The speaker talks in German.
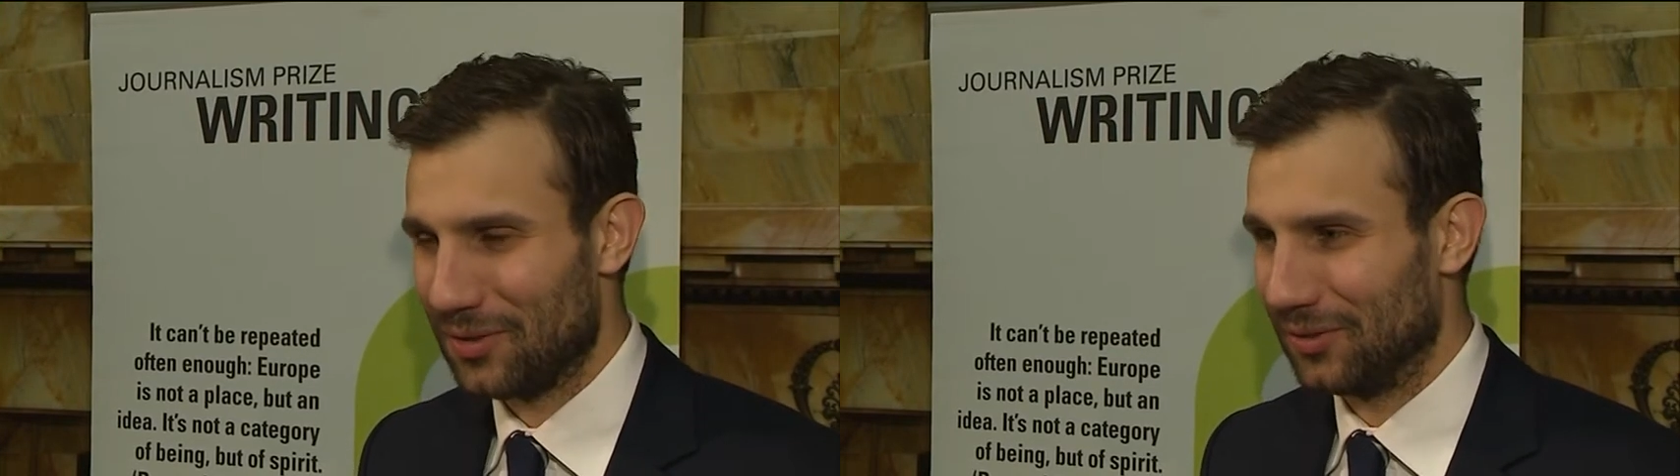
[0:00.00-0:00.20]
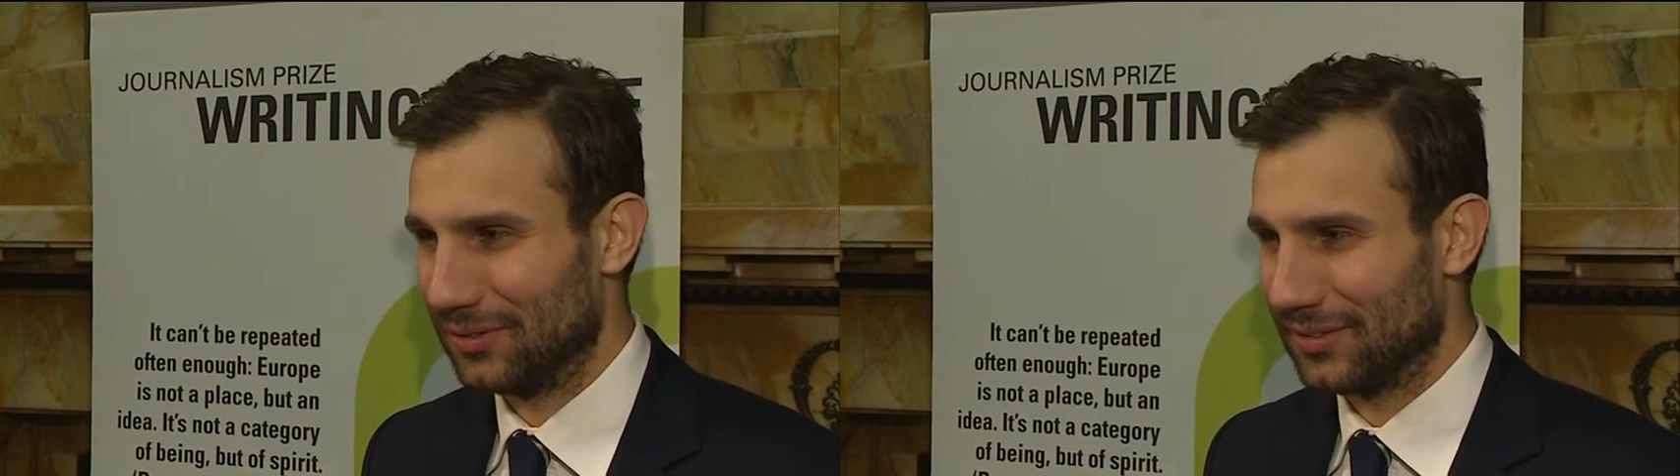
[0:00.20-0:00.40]

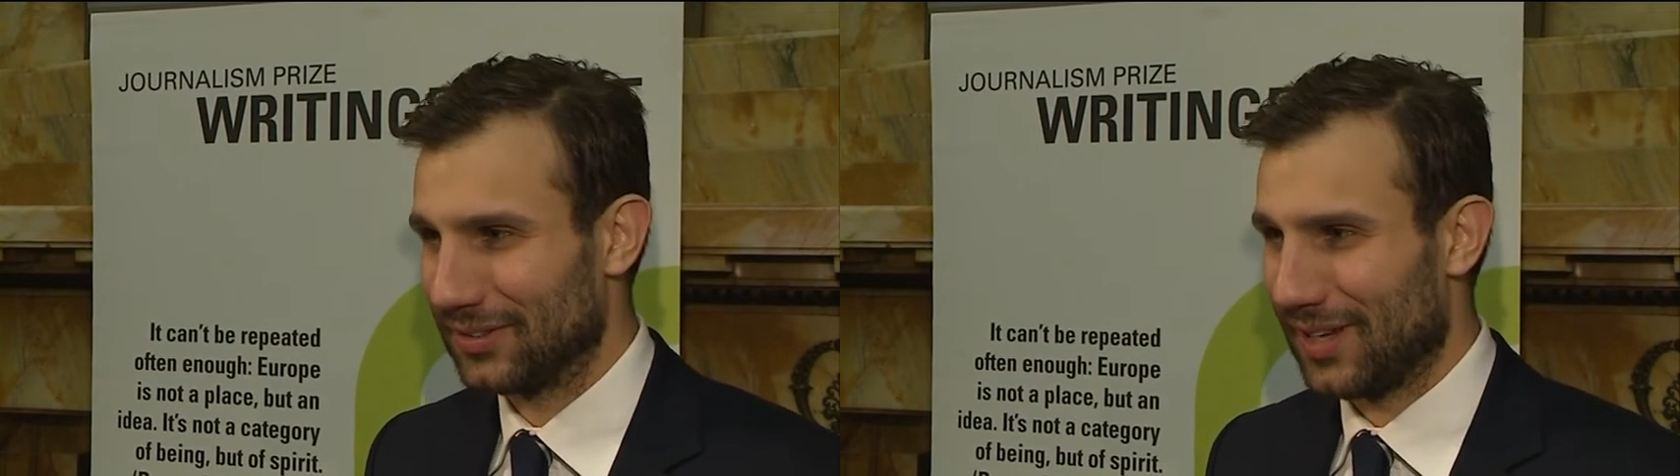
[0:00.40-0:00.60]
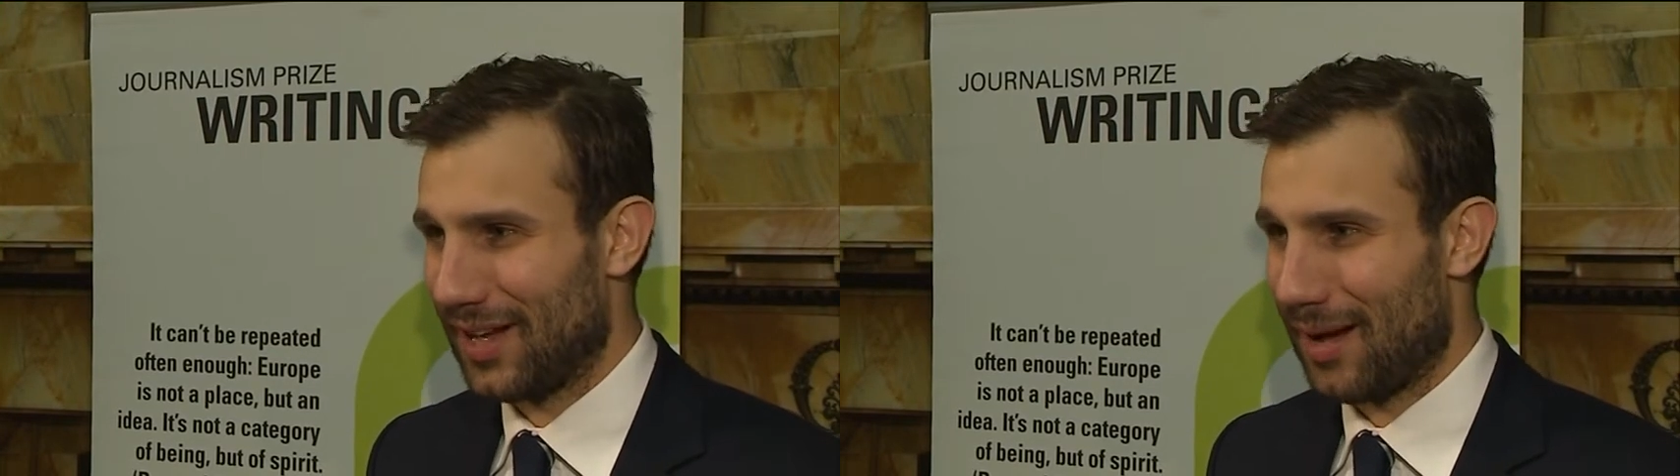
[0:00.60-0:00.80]

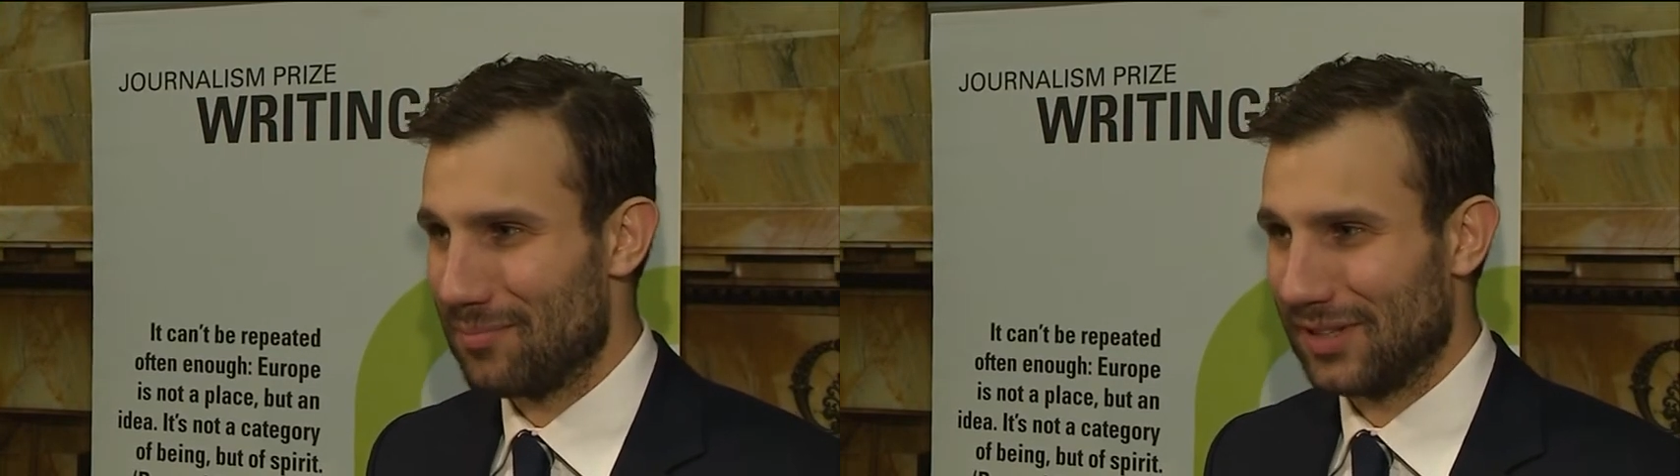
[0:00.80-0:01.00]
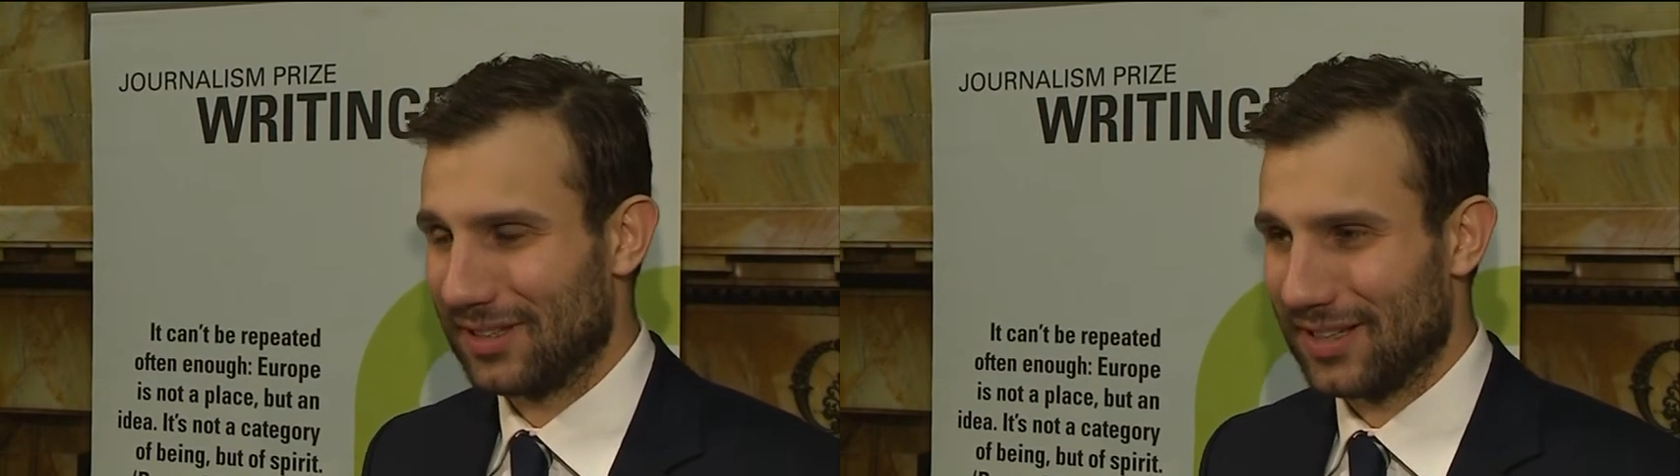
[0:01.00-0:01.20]
und
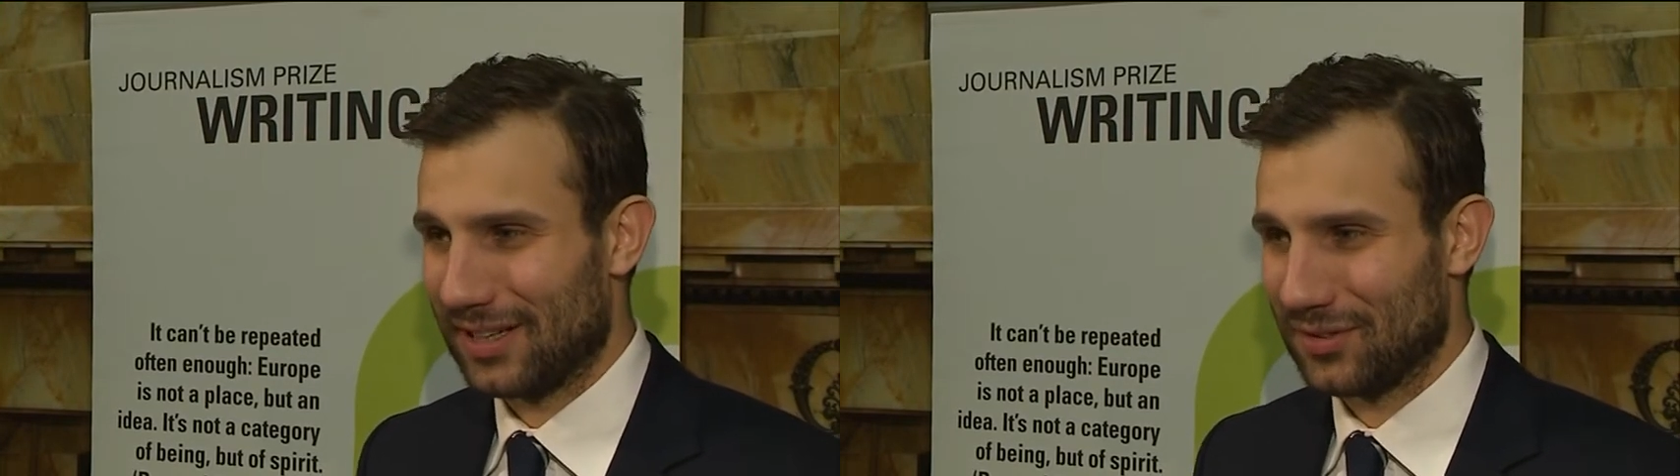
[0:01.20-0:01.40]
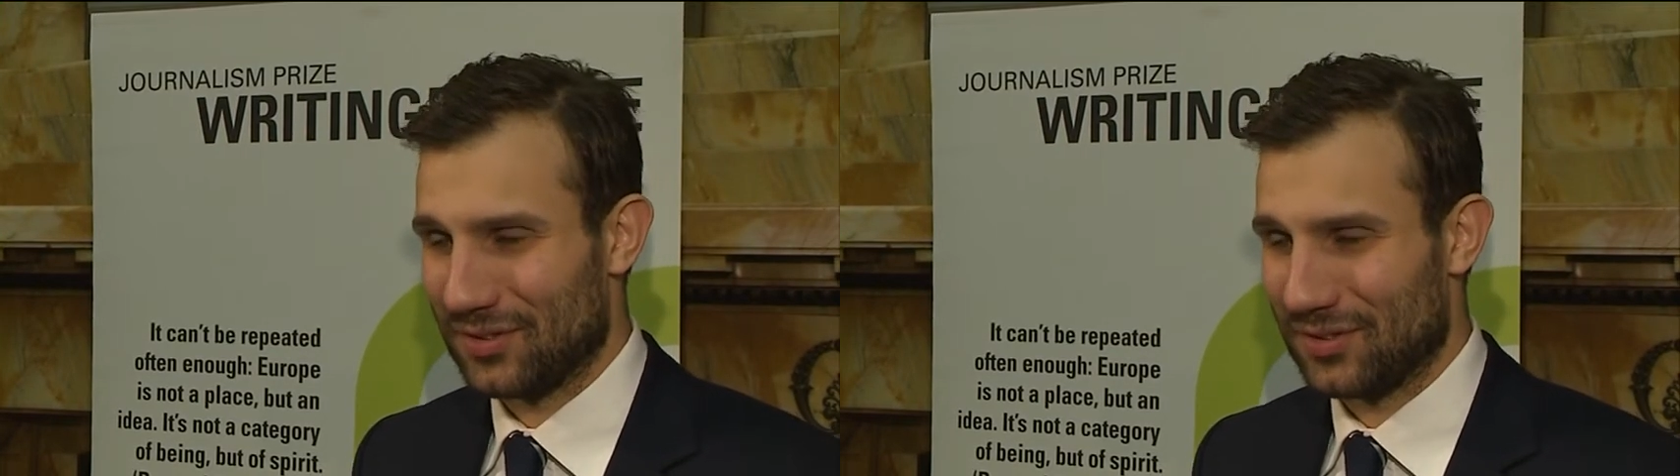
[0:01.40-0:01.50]
habe mir gedacht,